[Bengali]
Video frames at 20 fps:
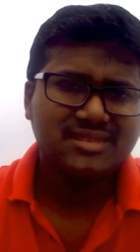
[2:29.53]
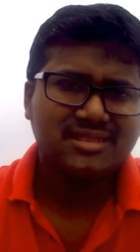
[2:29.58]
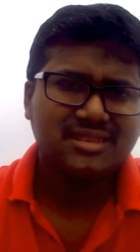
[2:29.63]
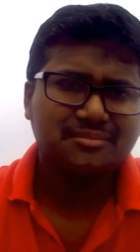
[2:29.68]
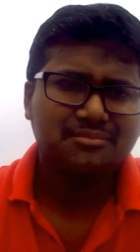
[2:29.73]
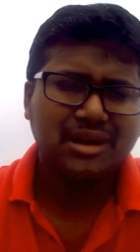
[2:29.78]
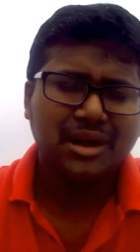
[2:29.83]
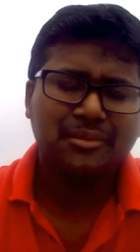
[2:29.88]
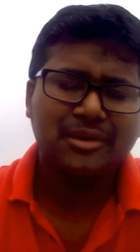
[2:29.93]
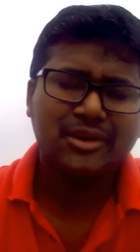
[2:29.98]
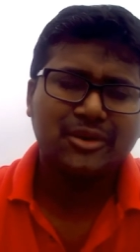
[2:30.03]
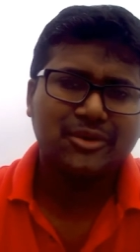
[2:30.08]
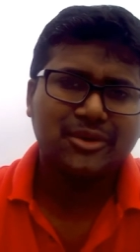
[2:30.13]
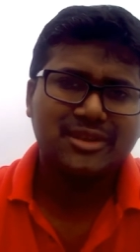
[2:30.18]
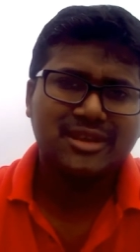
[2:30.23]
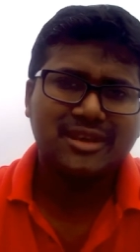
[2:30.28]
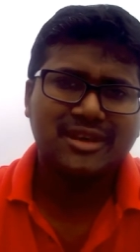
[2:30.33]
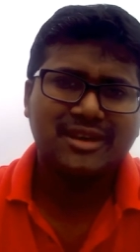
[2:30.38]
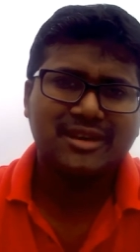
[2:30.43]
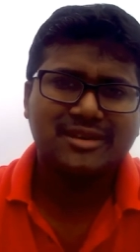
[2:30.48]
বাবার
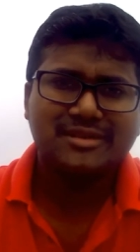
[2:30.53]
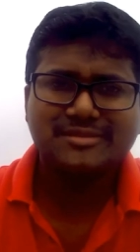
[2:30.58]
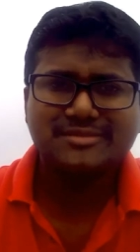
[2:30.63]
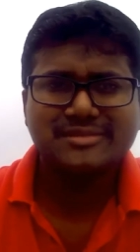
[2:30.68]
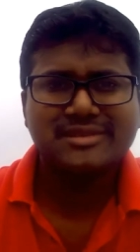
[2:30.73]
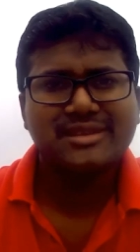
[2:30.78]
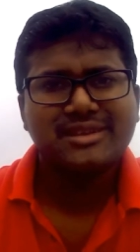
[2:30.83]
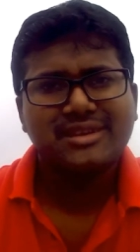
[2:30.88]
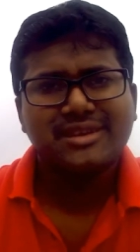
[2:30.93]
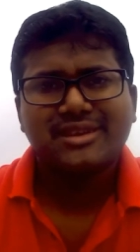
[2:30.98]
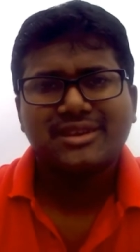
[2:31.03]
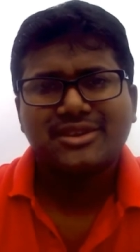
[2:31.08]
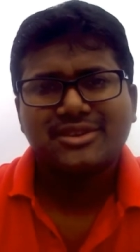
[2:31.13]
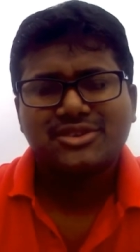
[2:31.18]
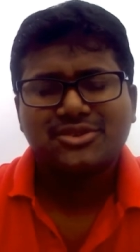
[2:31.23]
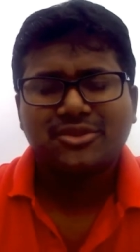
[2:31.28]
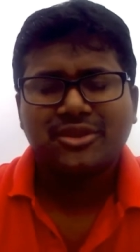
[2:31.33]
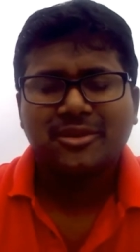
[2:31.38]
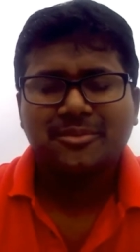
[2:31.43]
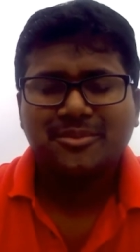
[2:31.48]
কথা
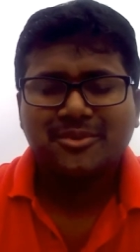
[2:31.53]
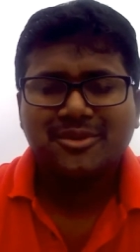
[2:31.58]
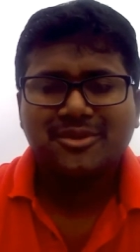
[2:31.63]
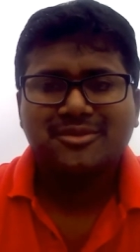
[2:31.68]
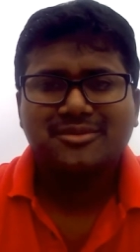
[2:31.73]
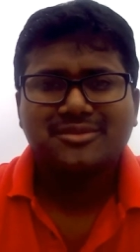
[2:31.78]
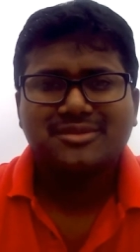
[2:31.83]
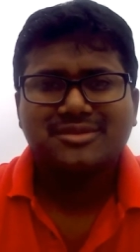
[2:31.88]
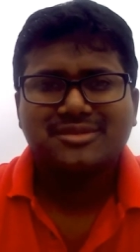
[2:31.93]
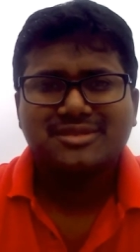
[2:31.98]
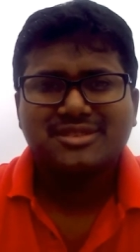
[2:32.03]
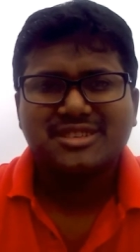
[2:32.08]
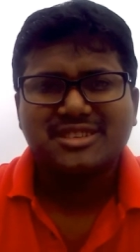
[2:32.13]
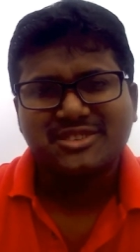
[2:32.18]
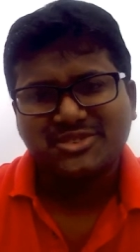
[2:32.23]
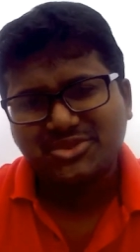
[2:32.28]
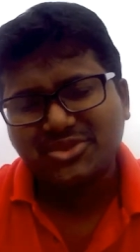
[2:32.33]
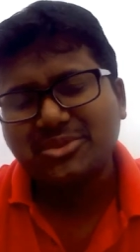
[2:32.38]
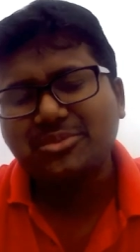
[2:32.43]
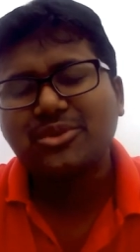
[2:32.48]
শোনার পর
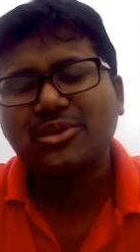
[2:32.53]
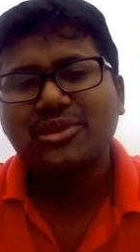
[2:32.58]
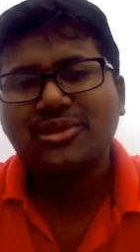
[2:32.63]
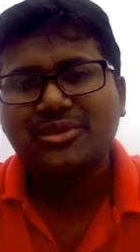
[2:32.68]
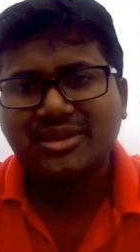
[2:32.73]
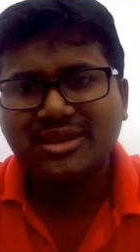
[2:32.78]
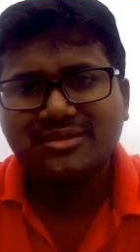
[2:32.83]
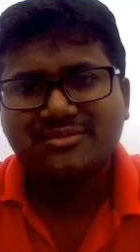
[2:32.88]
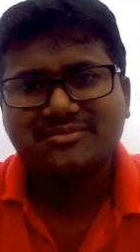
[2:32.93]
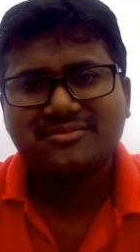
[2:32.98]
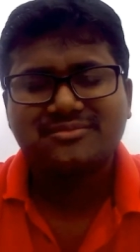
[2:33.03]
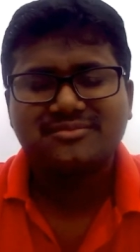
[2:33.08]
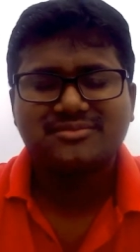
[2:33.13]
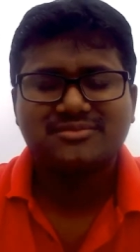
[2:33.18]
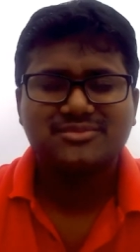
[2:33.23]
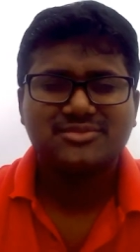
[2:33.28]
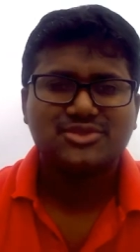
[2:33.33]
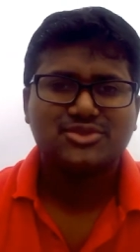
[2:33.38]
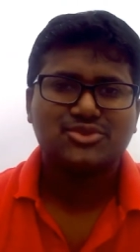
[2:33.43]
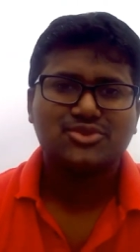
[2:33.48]
কিছুই বলল না
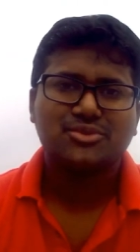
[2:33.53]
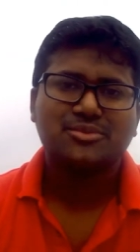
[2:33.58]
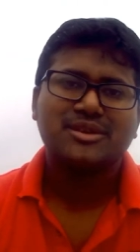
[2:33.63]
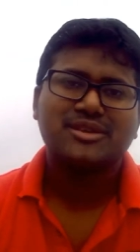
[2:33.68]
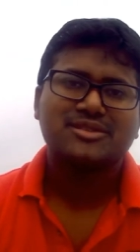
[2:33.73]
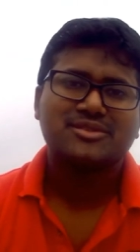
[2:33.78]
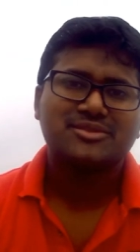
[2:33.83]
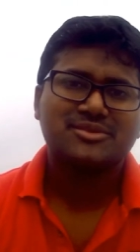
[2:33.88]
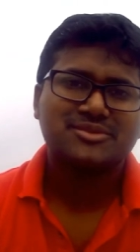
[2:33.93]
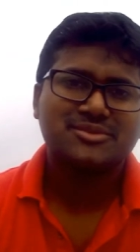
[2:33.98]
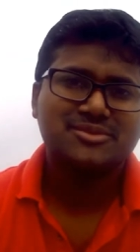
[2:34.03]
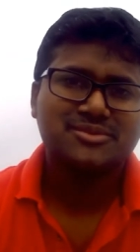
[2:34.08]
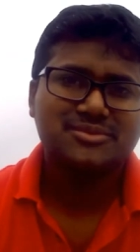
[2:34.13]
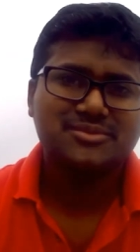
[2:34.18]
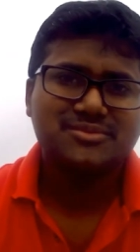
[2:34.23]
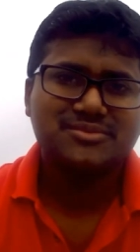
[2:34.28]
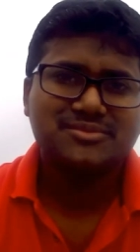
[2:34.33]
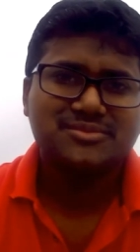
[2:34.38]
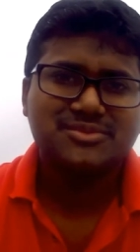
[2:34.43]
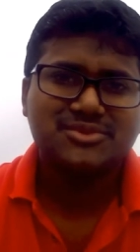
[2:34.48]
শুধুমাত্র
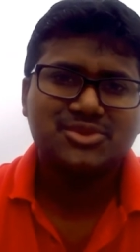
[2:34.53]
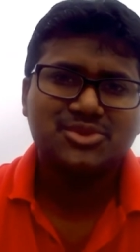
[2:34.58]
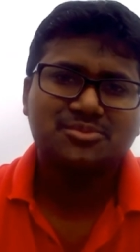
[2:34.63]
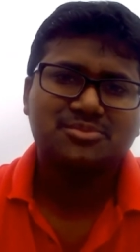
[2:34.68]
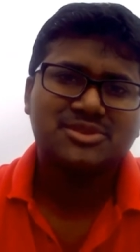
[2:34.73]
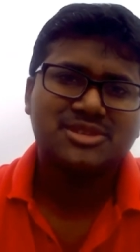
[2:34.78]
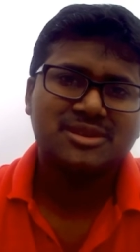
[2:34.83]
চুপচাপ